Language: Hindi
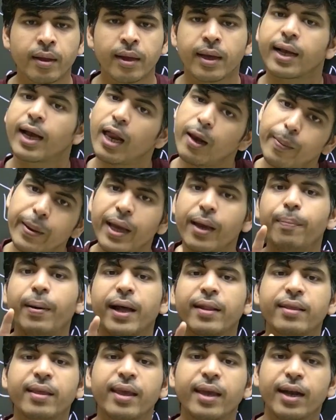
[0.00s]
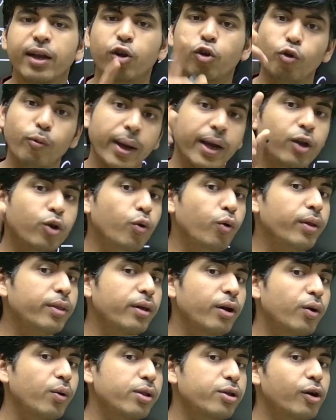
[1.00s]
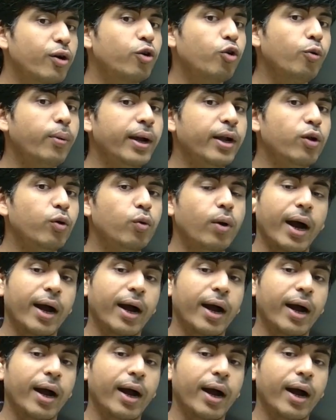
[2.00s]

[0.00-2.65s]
कल भी ये बात की है टू बाई टू इज इक्वल टू टू बाई टू